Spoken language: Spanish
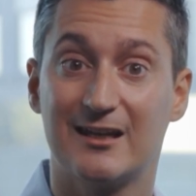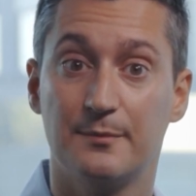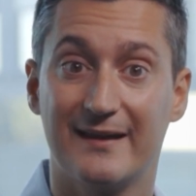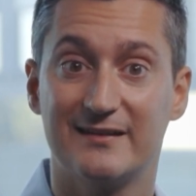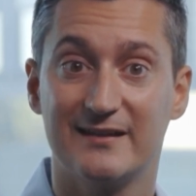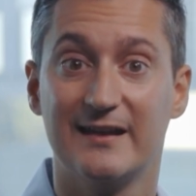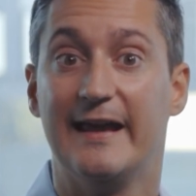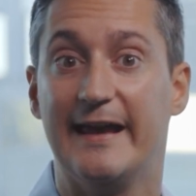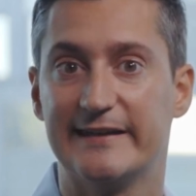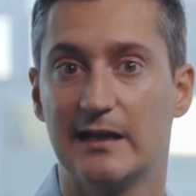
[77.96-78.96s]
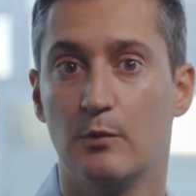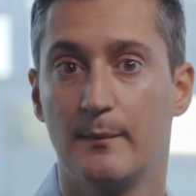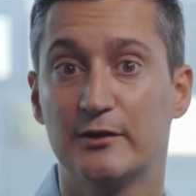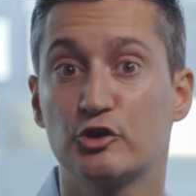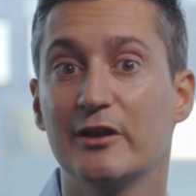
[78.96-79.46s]
las bases, es el
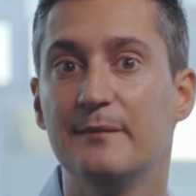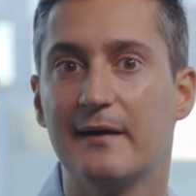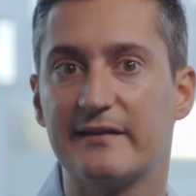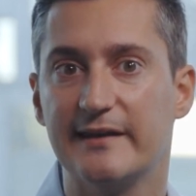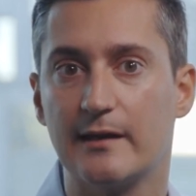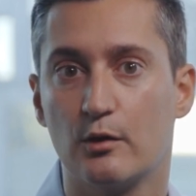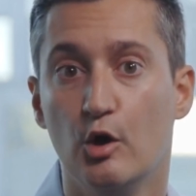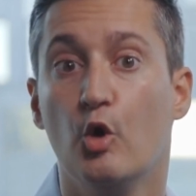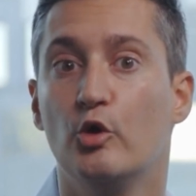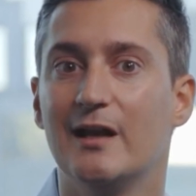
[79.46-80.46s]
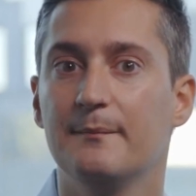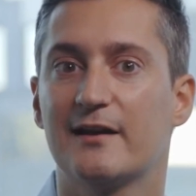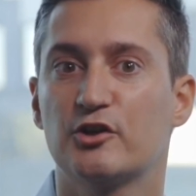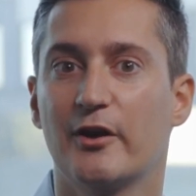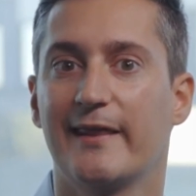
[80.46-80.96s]
momento de invertir. Una
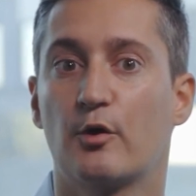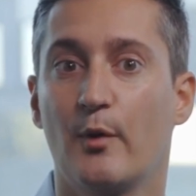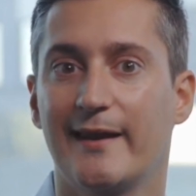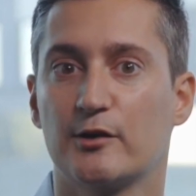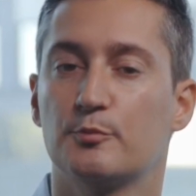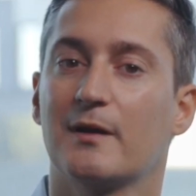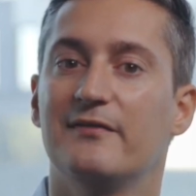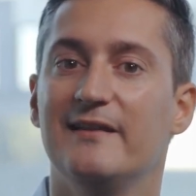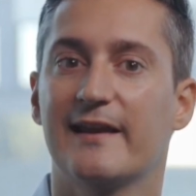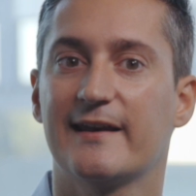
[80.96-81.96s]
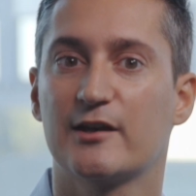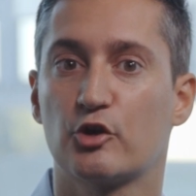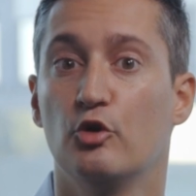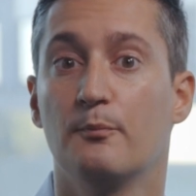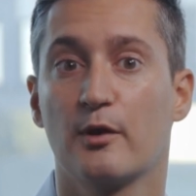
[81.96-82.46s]
inversión adecuada a tu perfil de
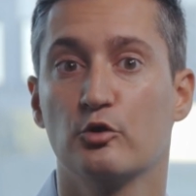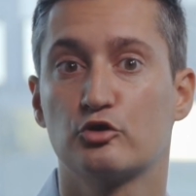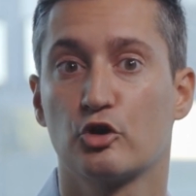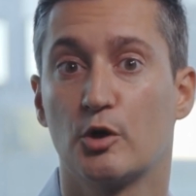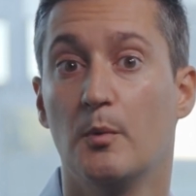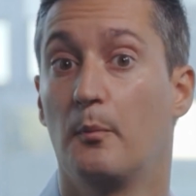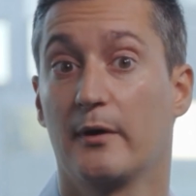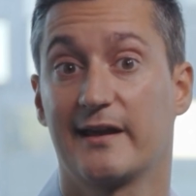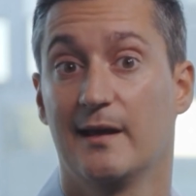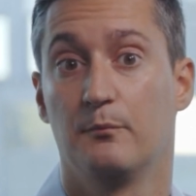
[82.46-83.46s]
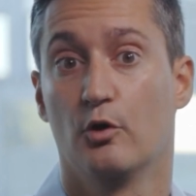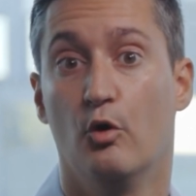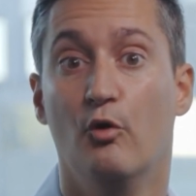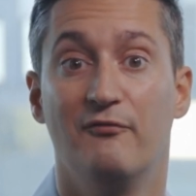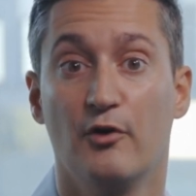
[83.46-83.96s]
riesgo en un producto como por ejemplo
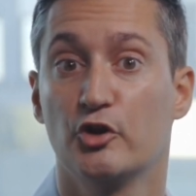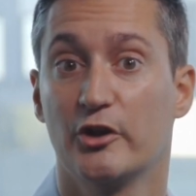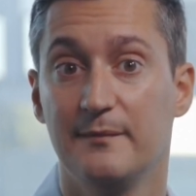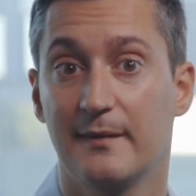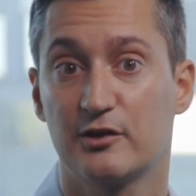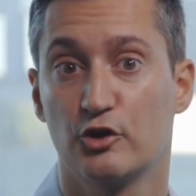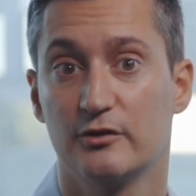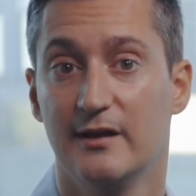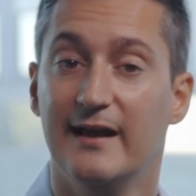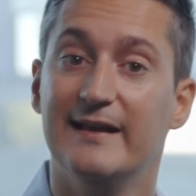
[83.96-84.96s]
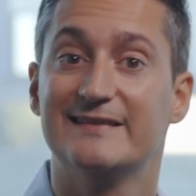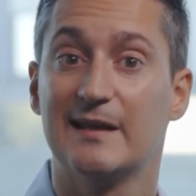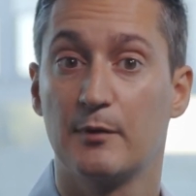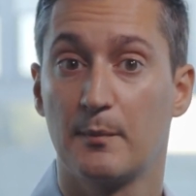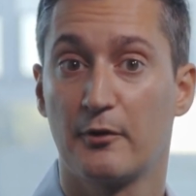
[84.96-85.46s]
un fondo de inversión
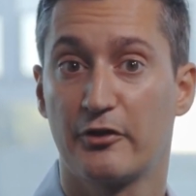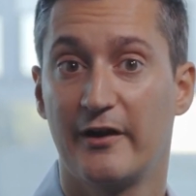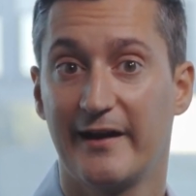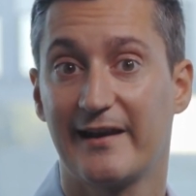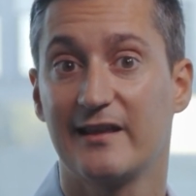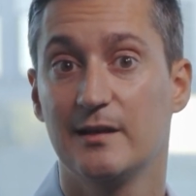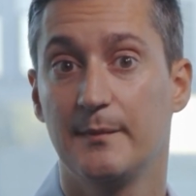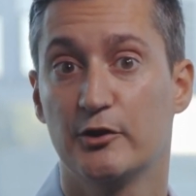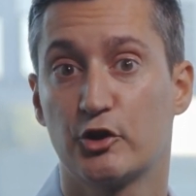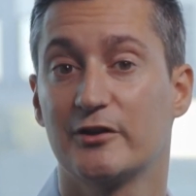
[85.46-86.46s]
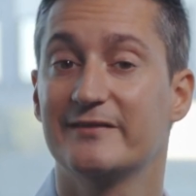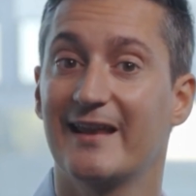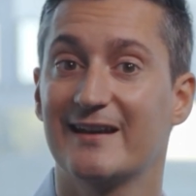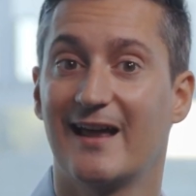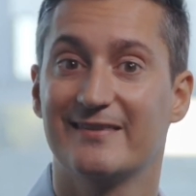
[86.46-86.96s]
te proporcionará rendimientos
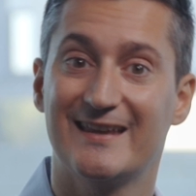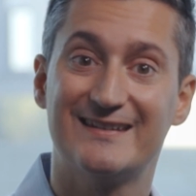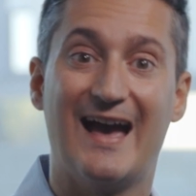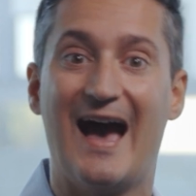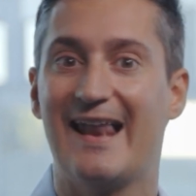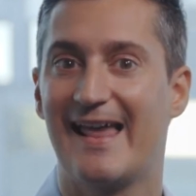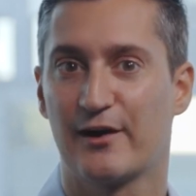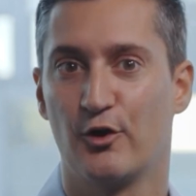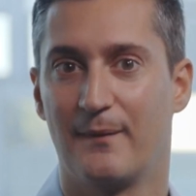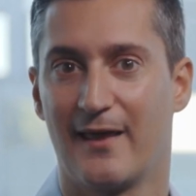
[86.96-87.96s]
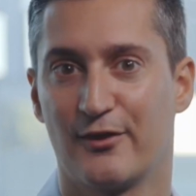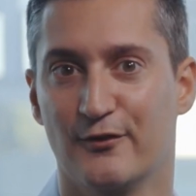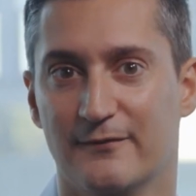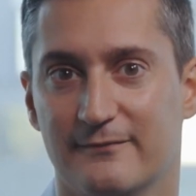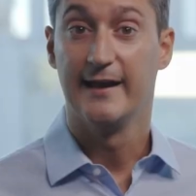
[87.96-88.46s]
interesantes a largo
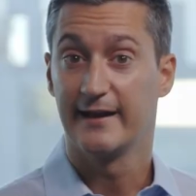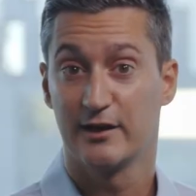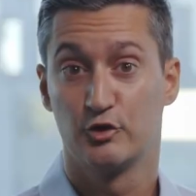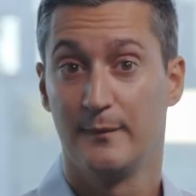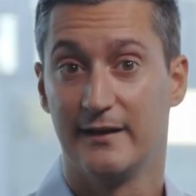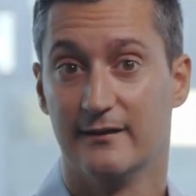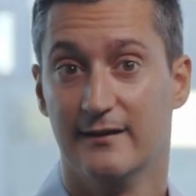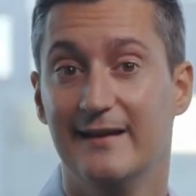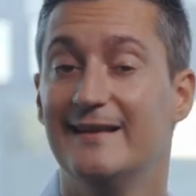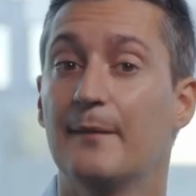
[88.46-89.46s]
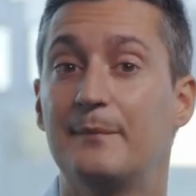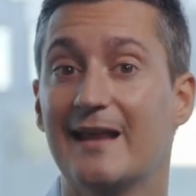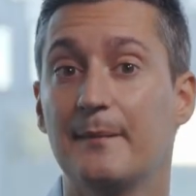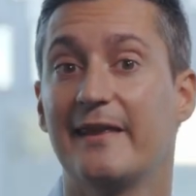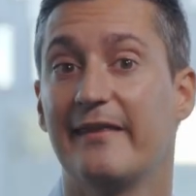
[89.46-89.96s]
plazo. En resumen, la
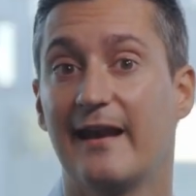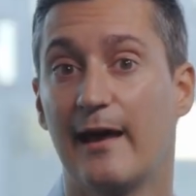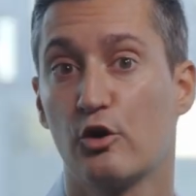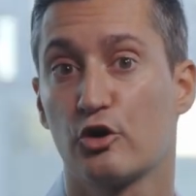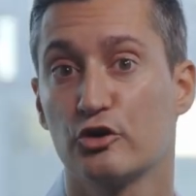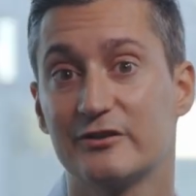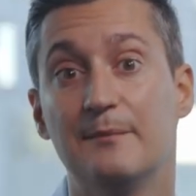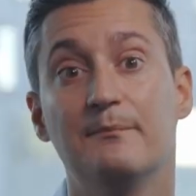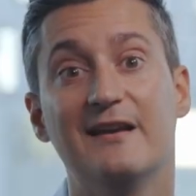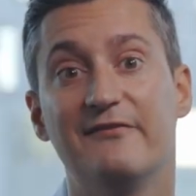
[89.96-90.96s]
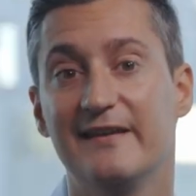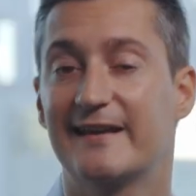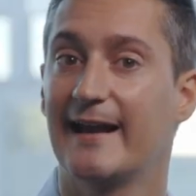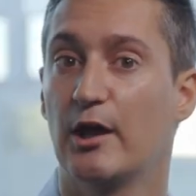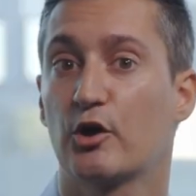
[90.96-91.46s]
pirámide del ahorro
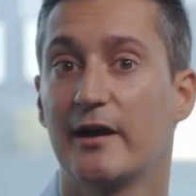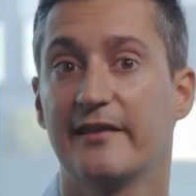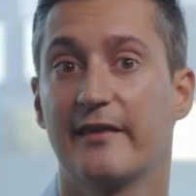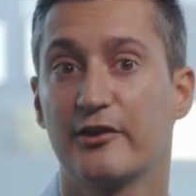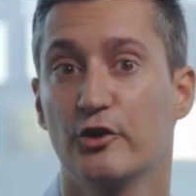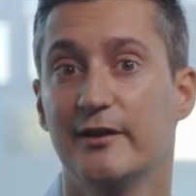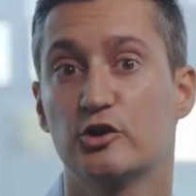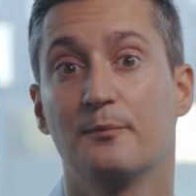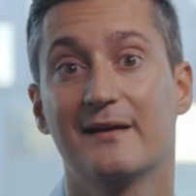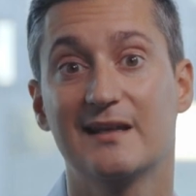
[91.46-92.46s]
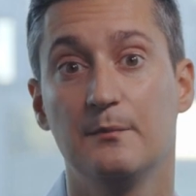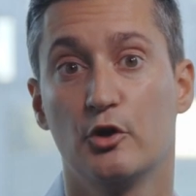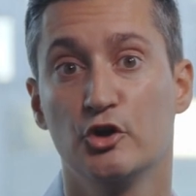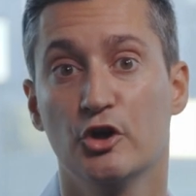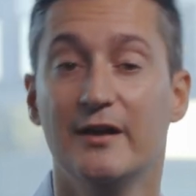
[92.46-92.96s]
simplifica la organización de tu
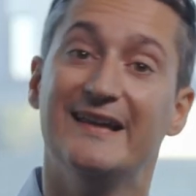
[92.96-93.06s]
patrimonio